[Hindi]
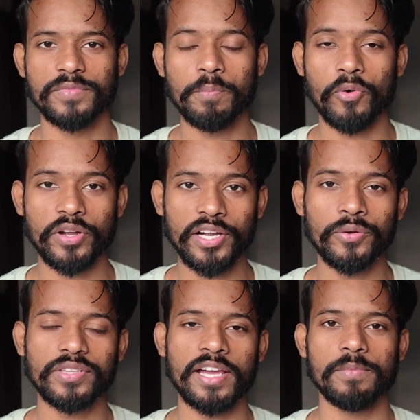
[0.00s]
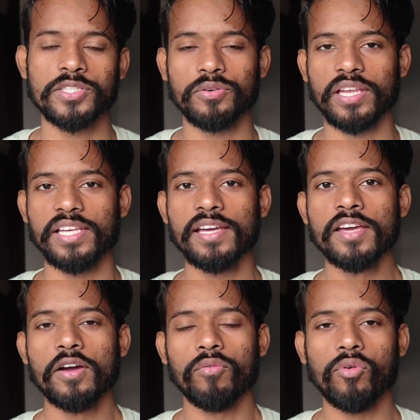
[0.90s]
इंपॉर्टेंट होता है बच्चों के लिए
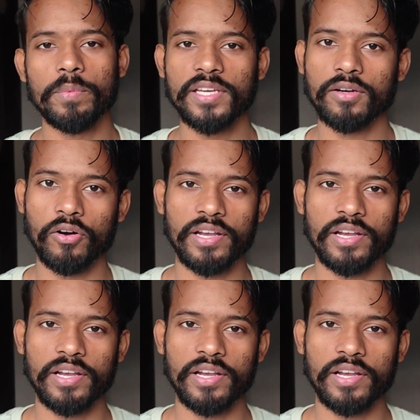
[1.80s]
वो भी